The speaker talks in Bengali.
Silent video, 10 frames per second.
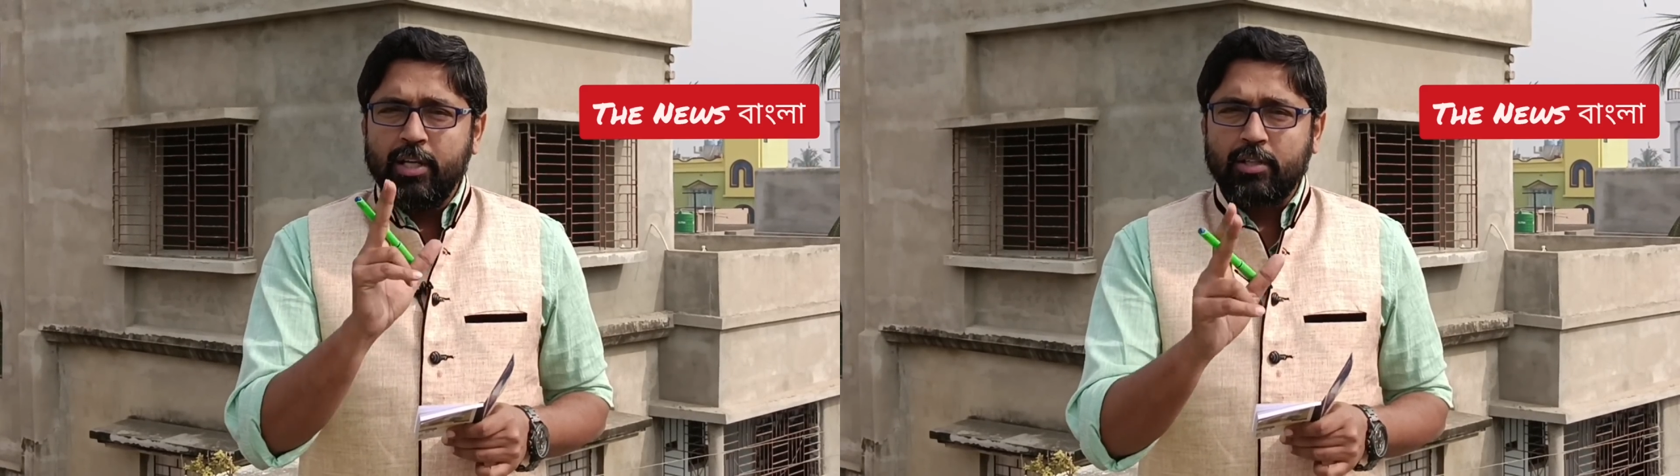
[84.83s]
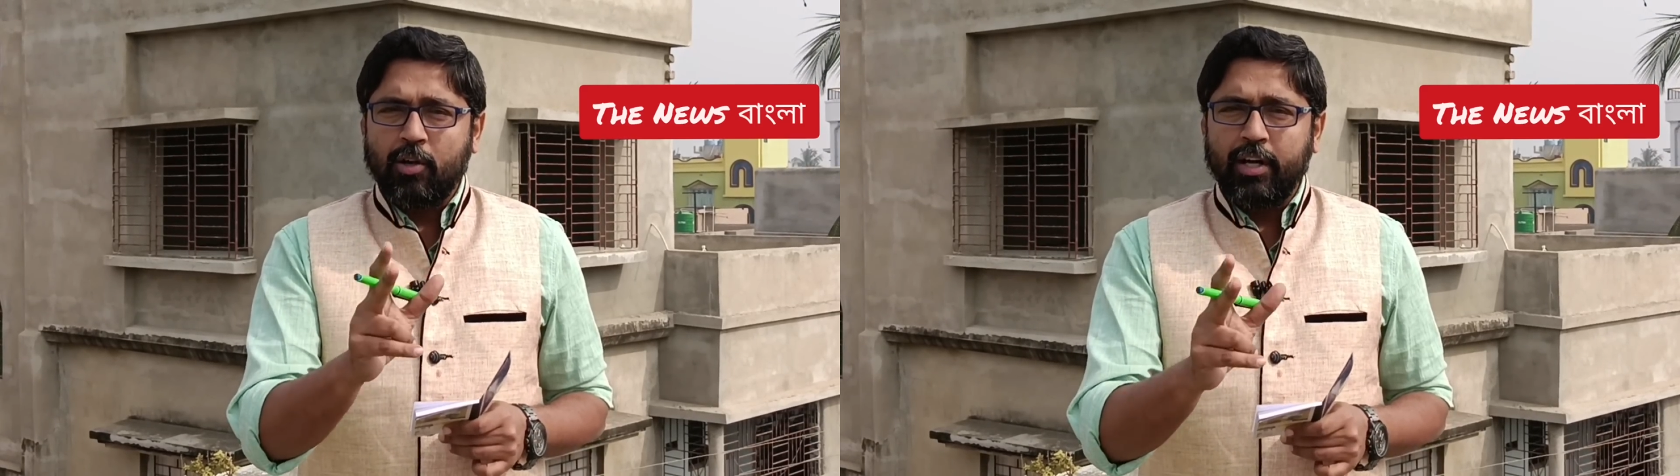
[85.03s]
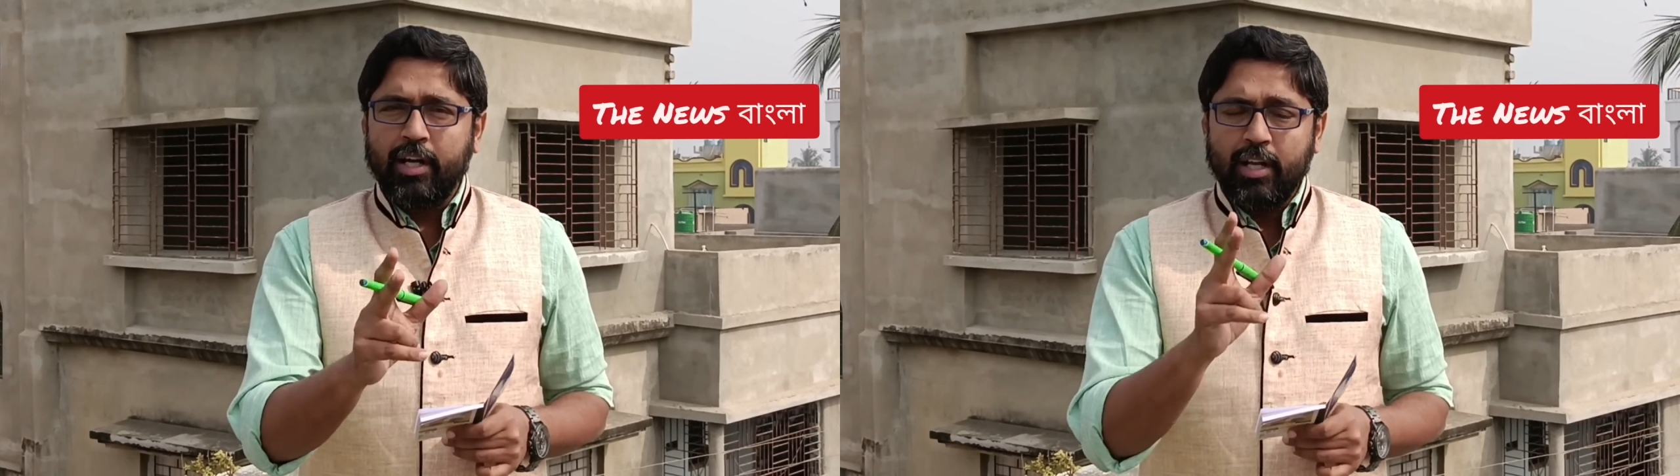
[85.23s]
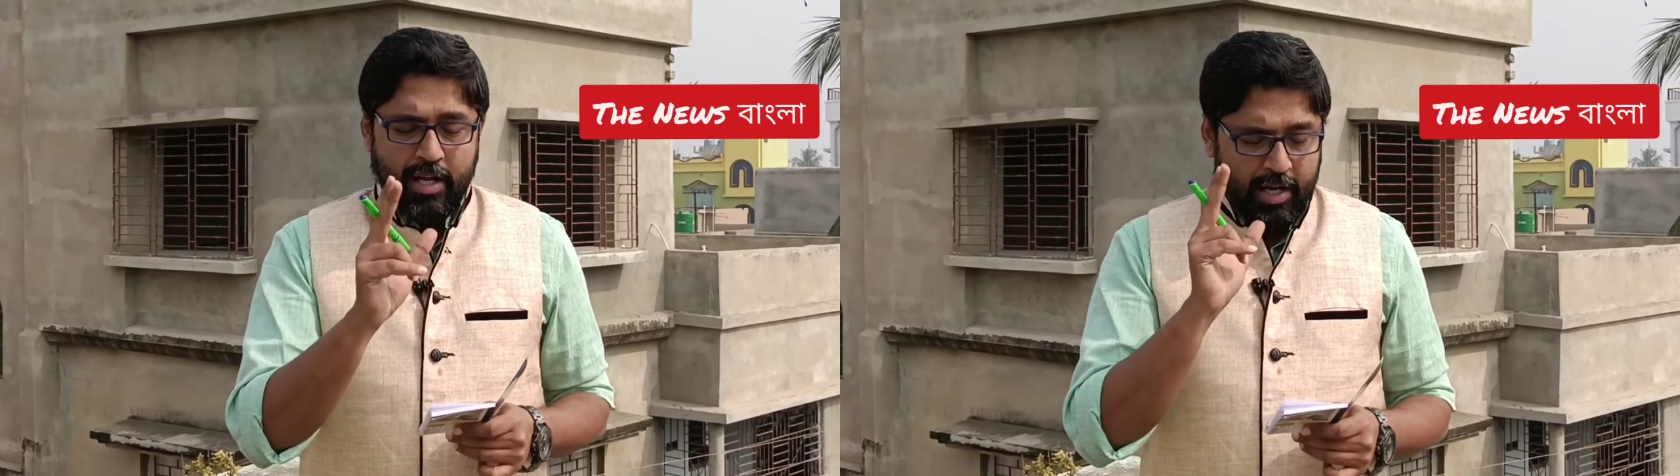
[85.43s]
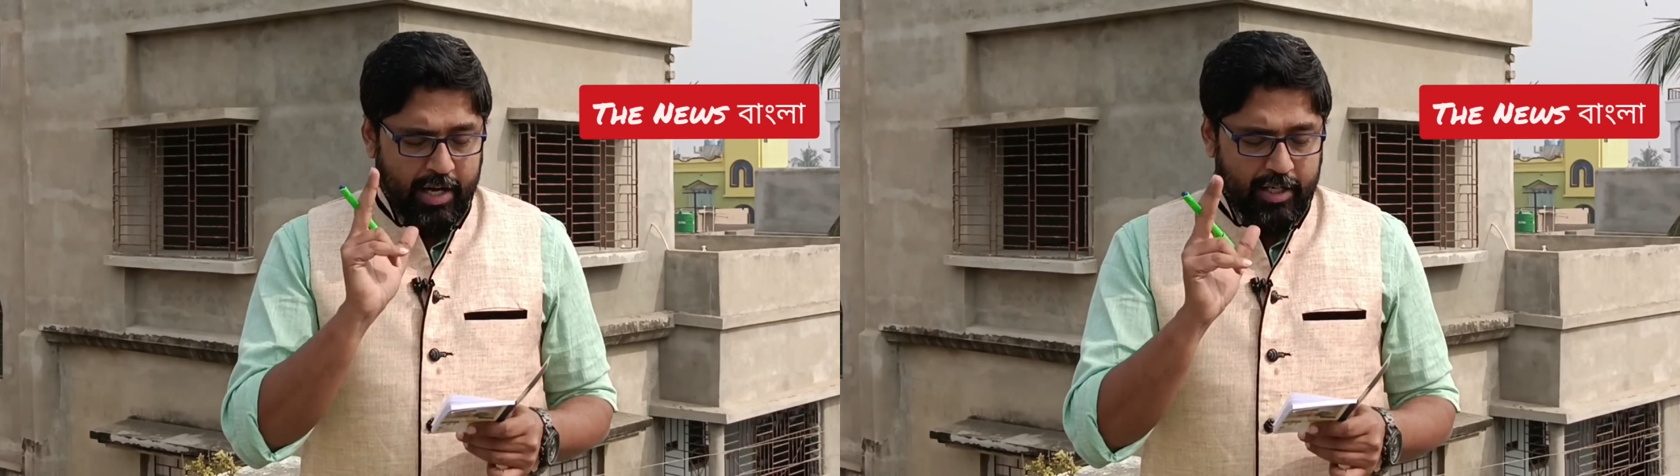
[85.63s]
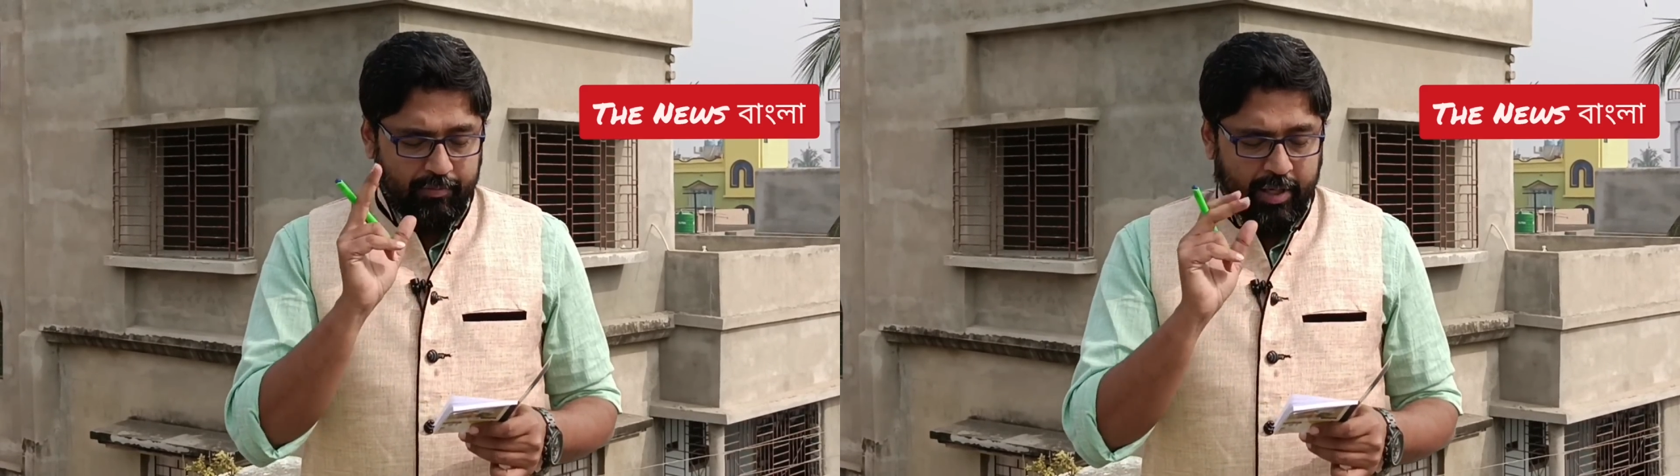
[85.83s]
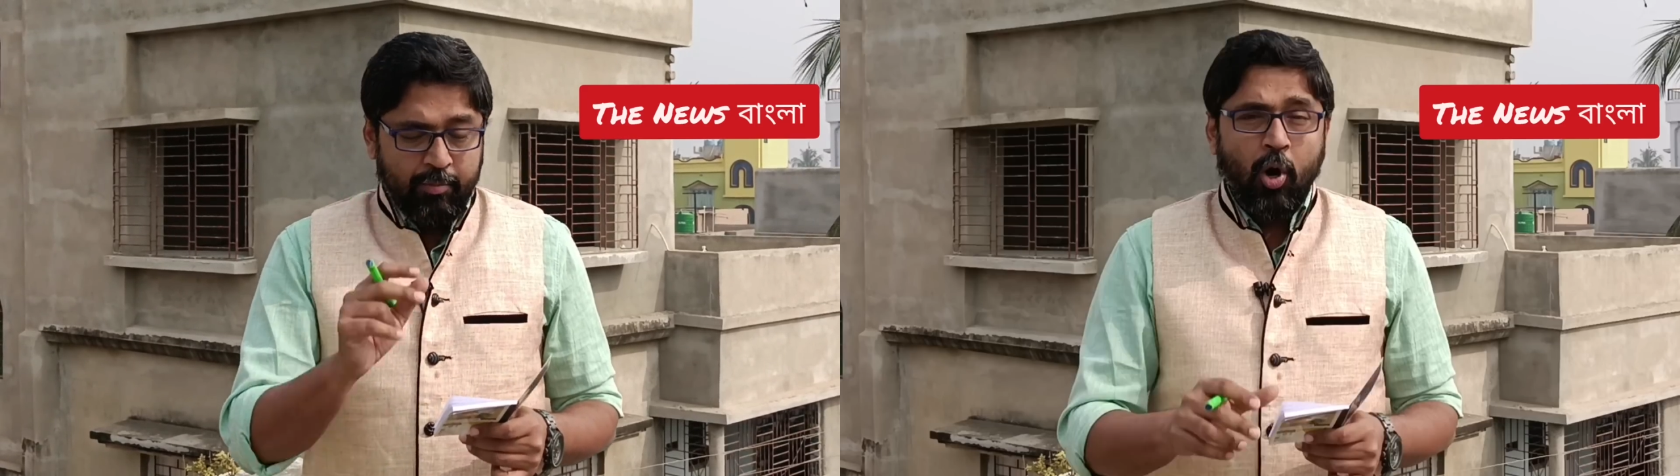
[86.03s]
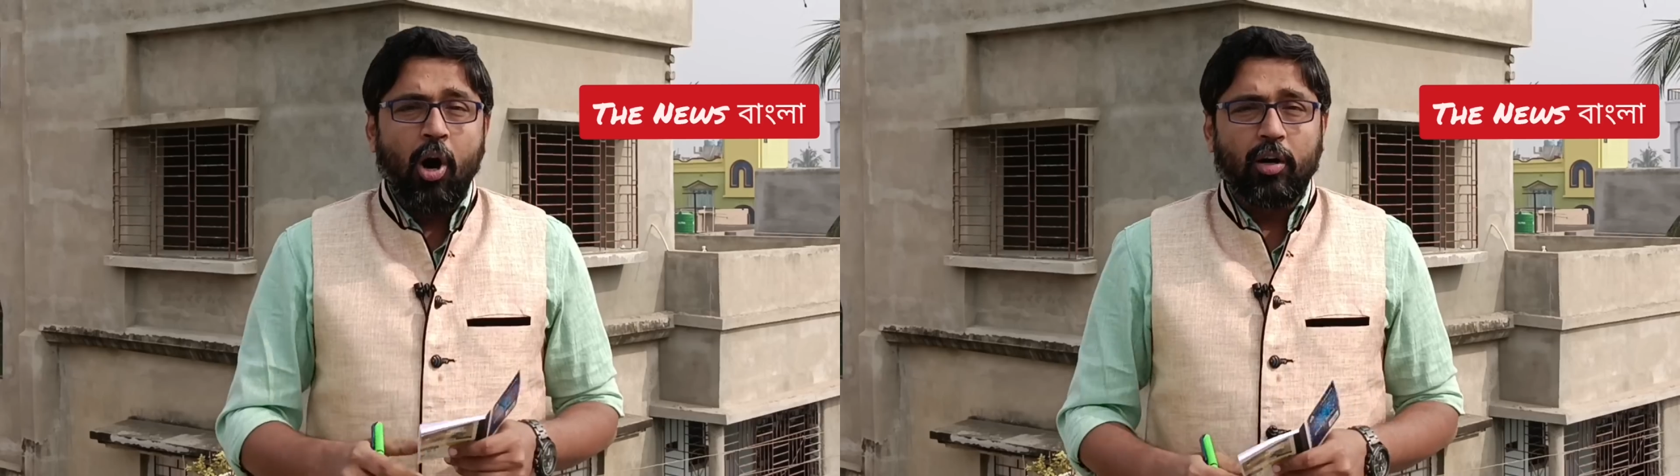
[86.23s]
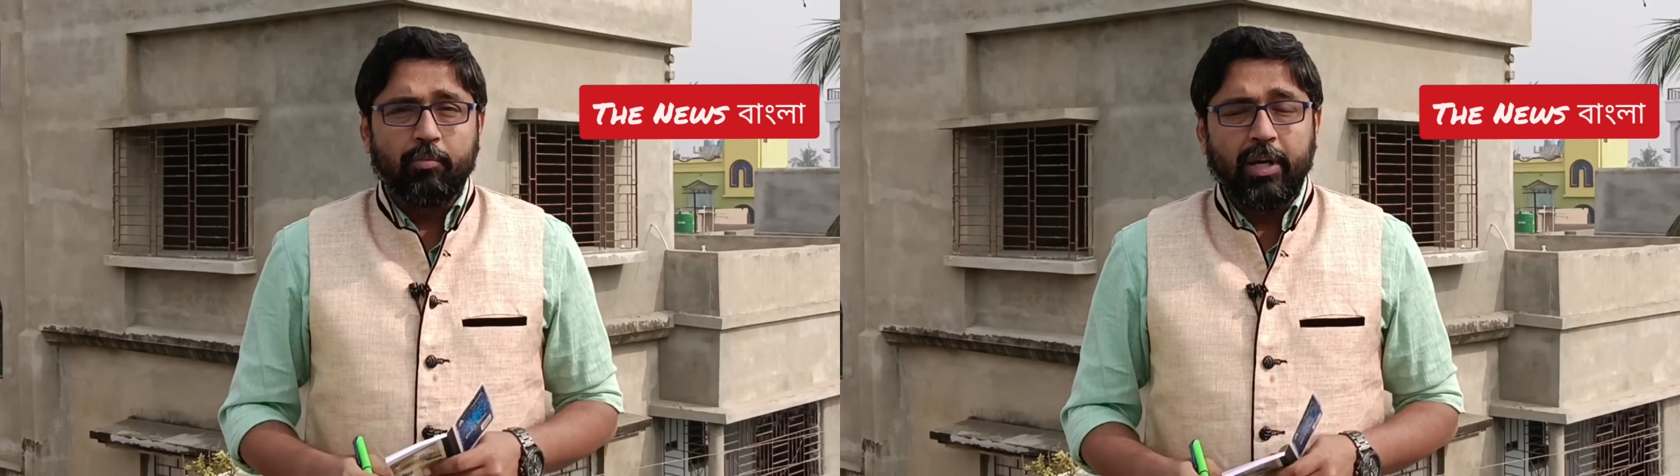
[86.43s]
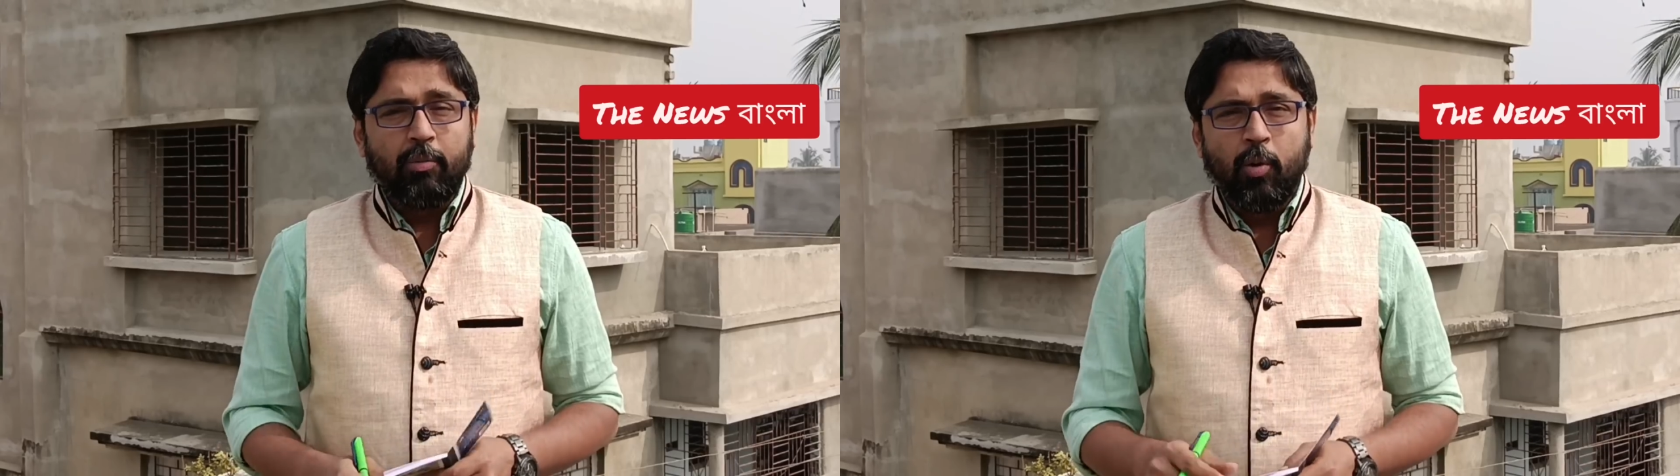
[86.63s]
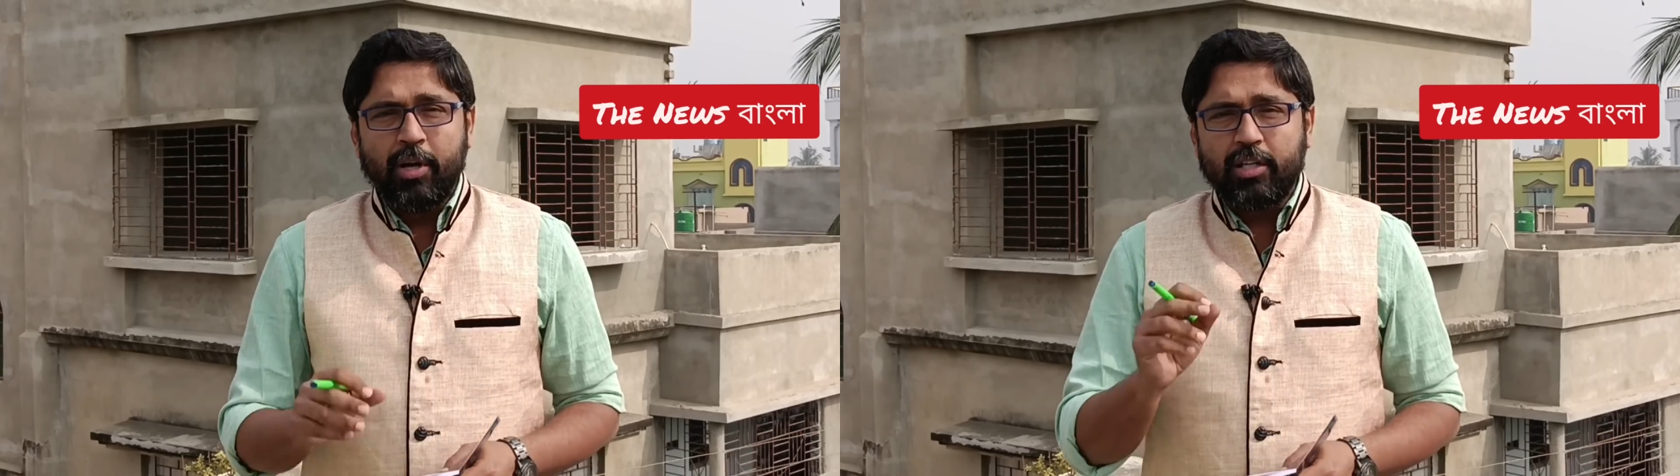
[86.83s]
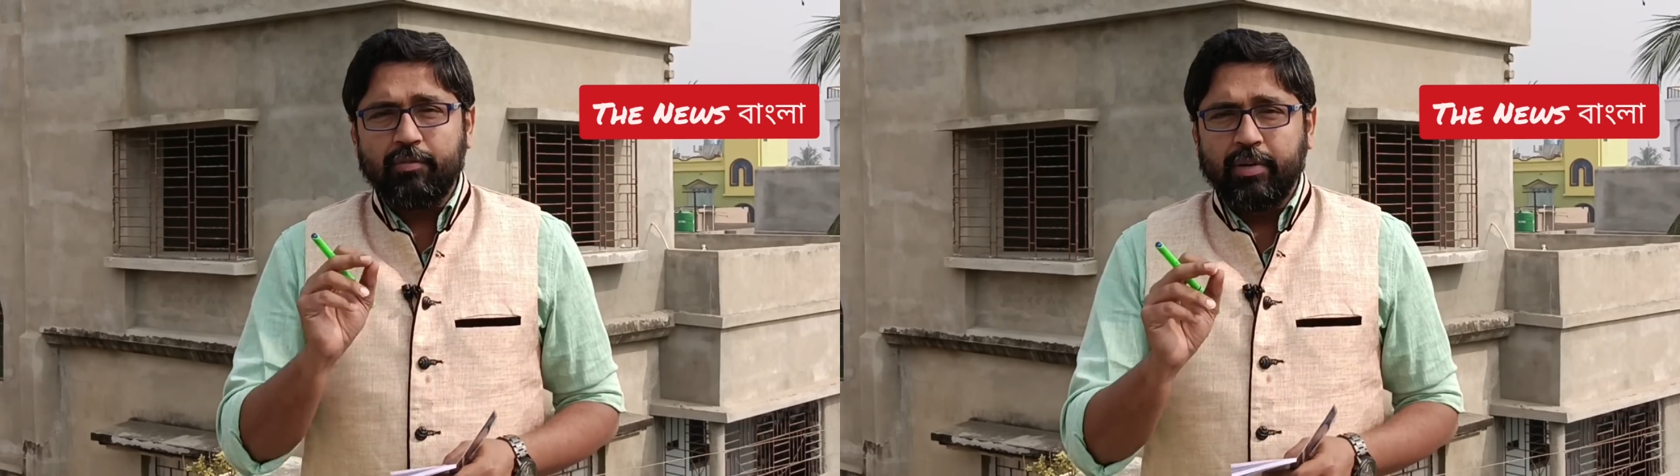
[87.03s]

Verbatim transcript: ইস্কনের এই যে ভীমগড় বীরভূমের যে